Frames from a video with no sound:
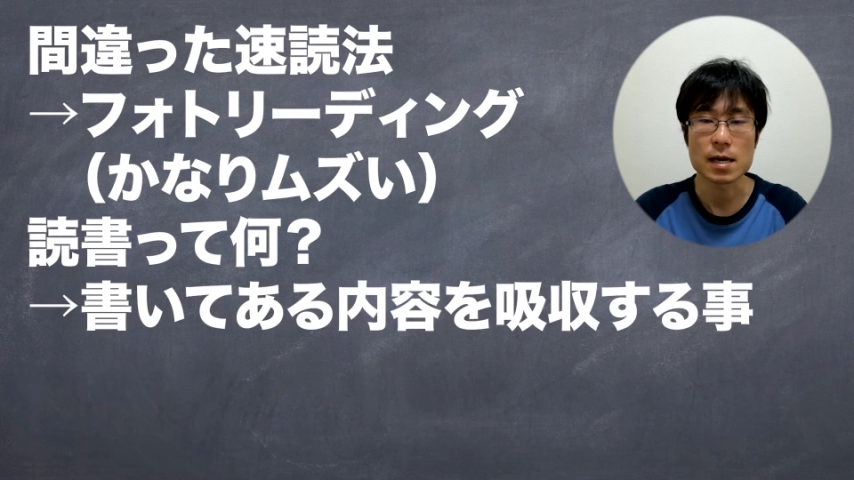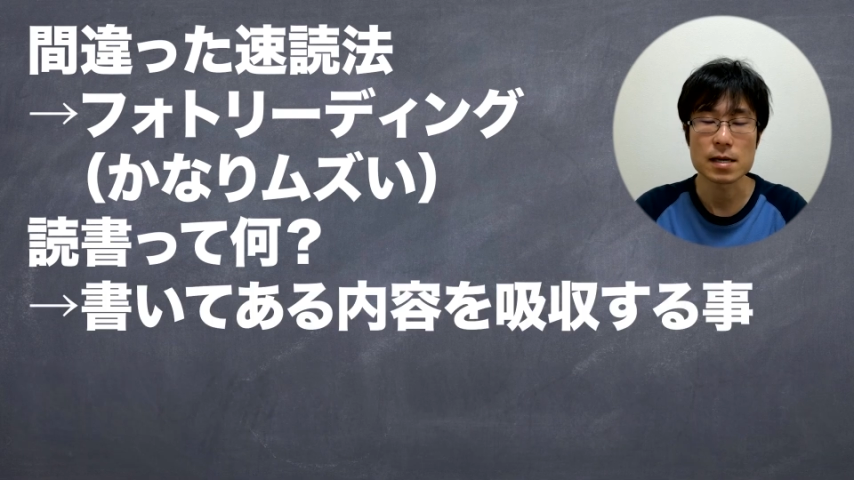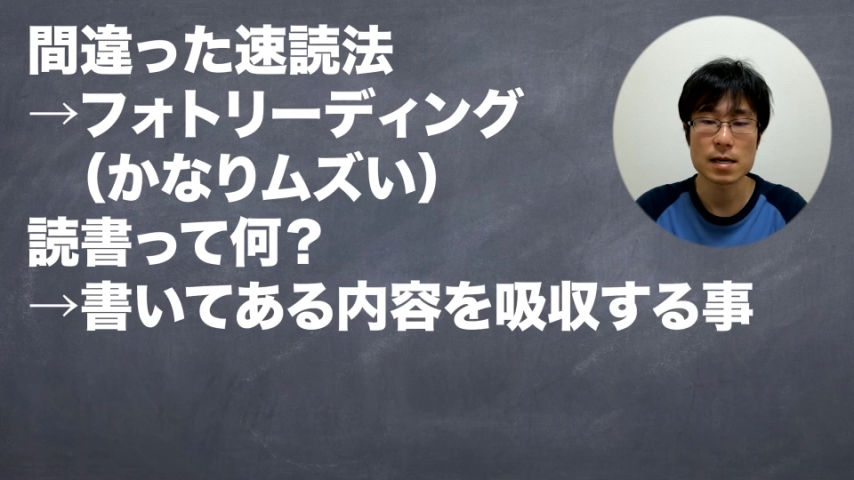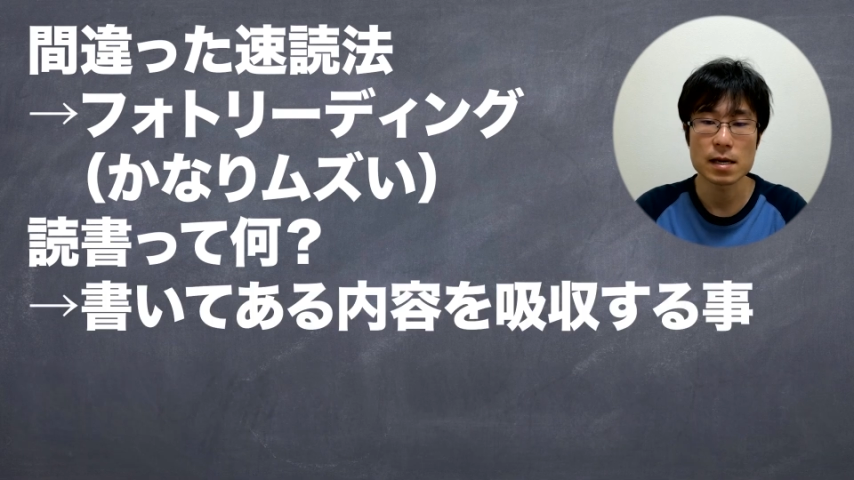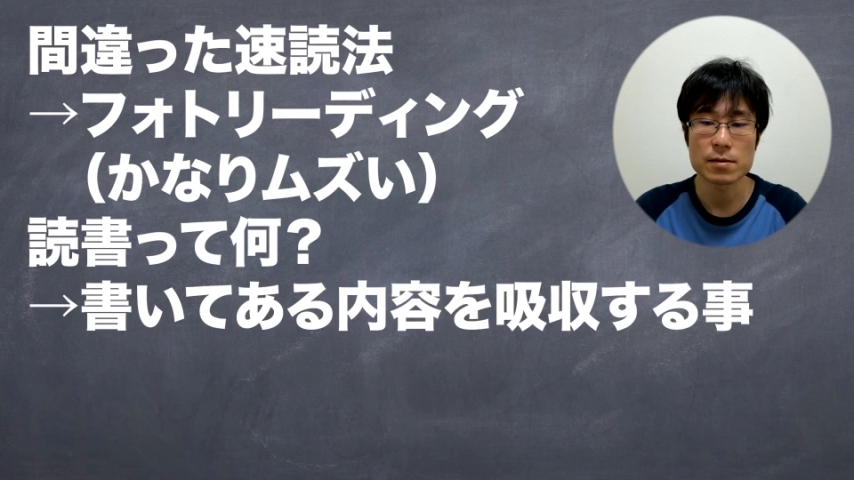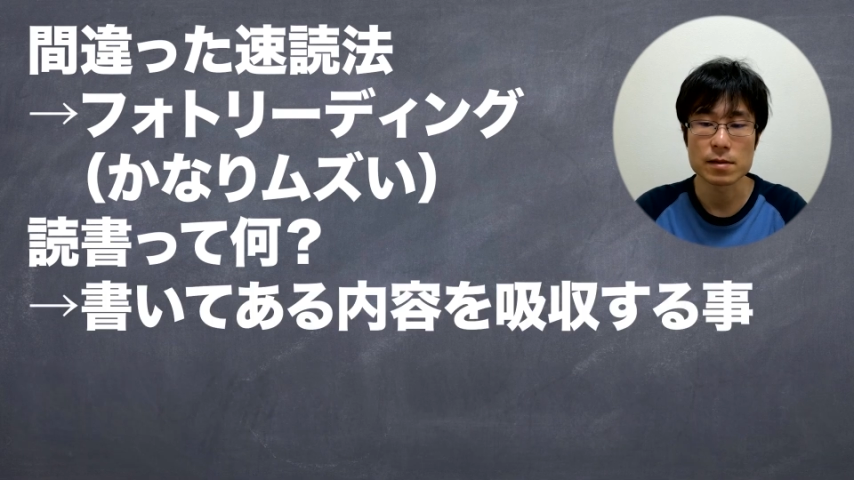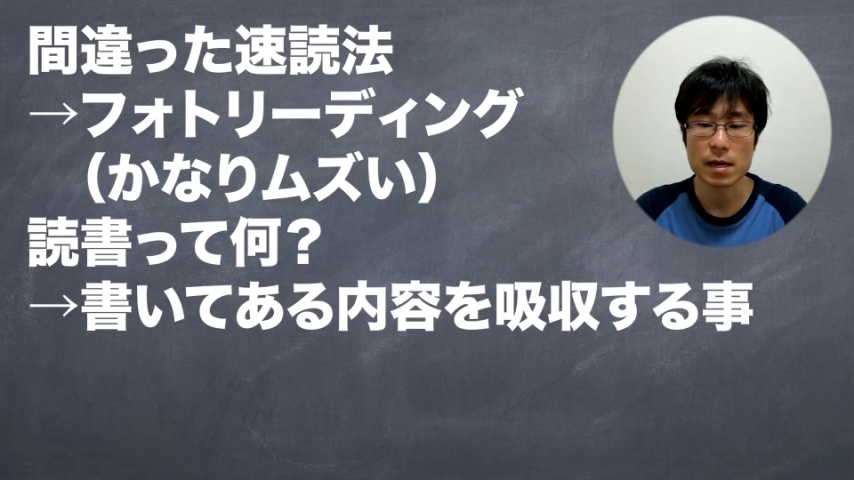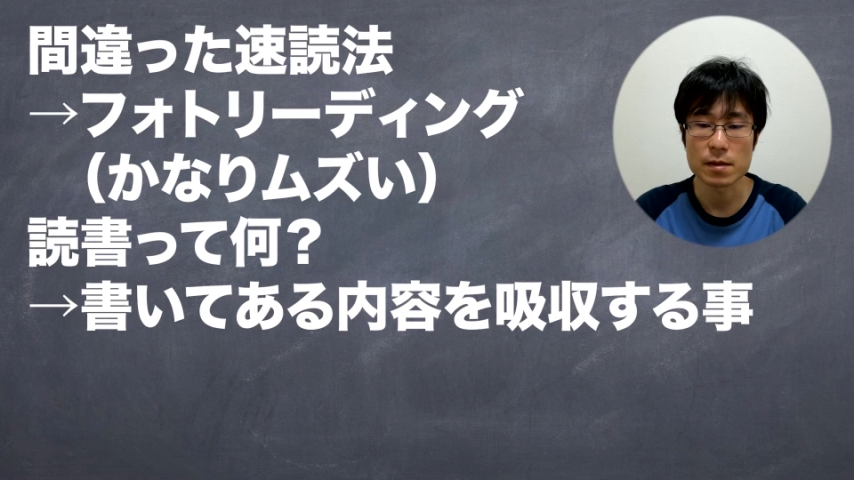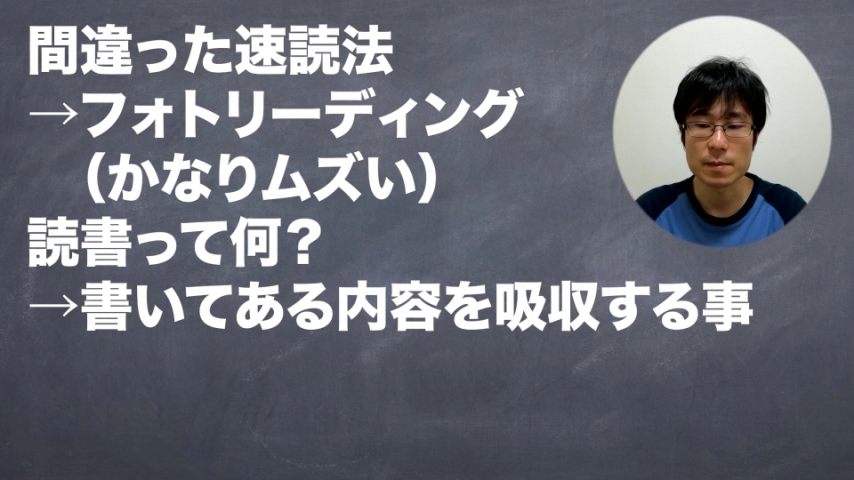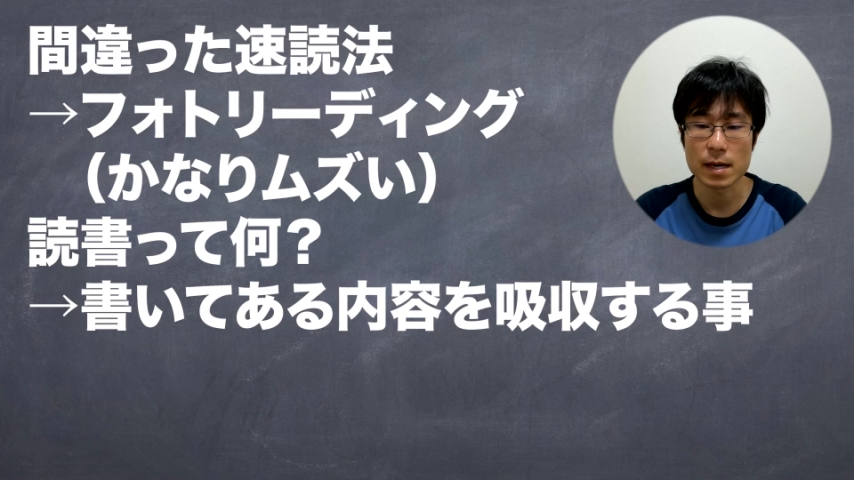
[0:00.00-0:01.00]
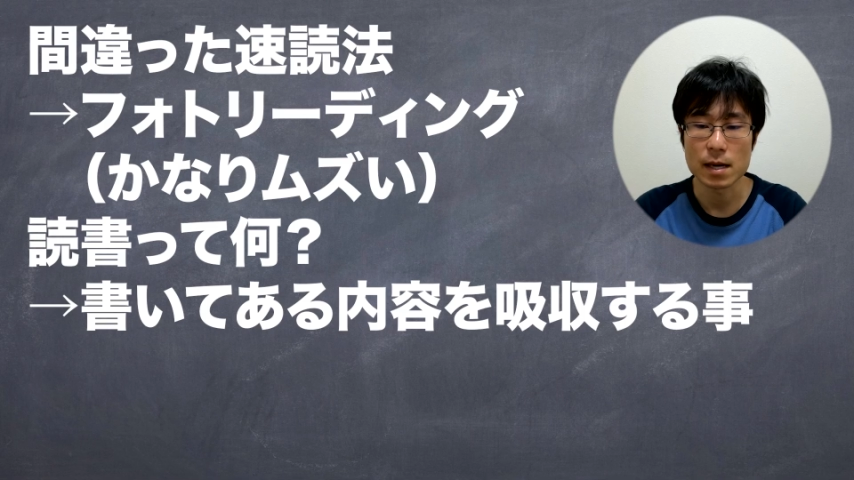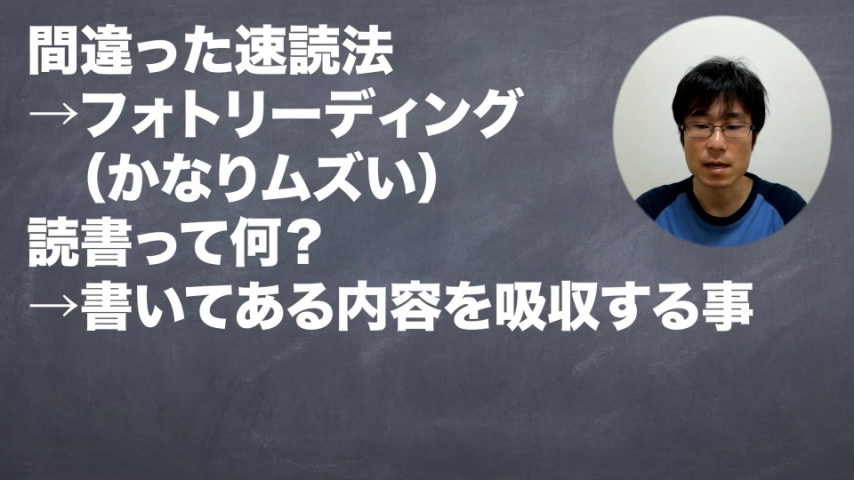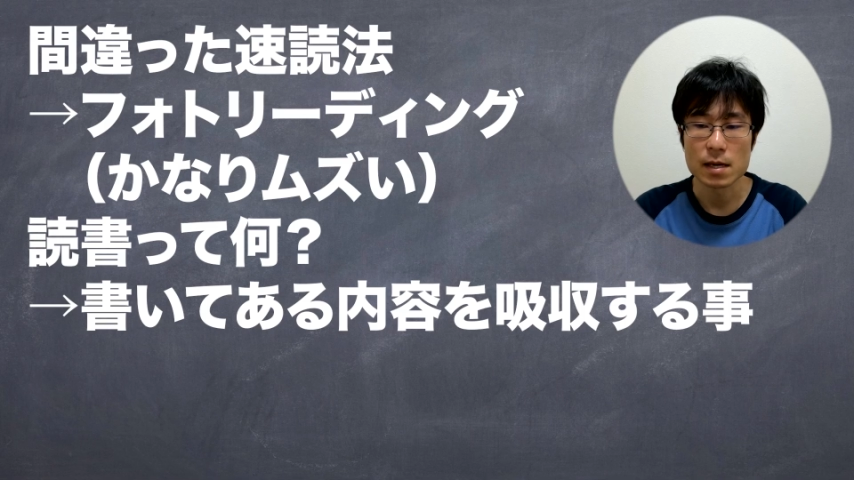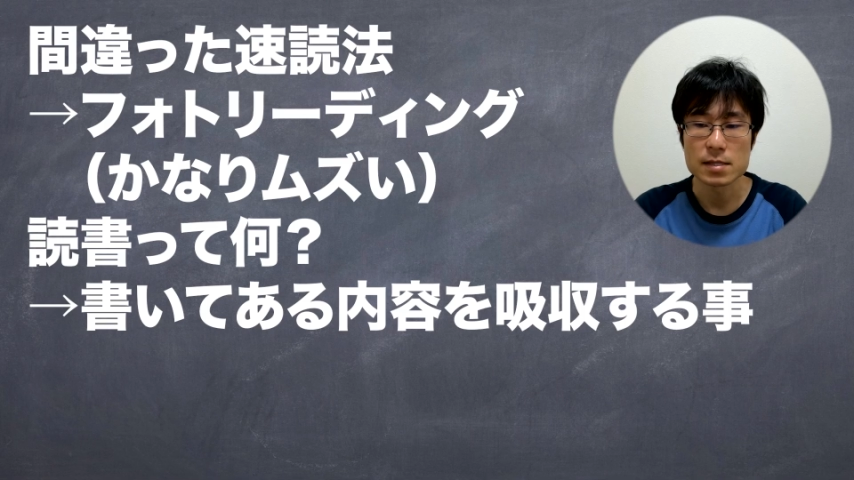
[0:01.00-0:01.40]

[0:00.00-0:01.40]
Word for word: 考えるんであれば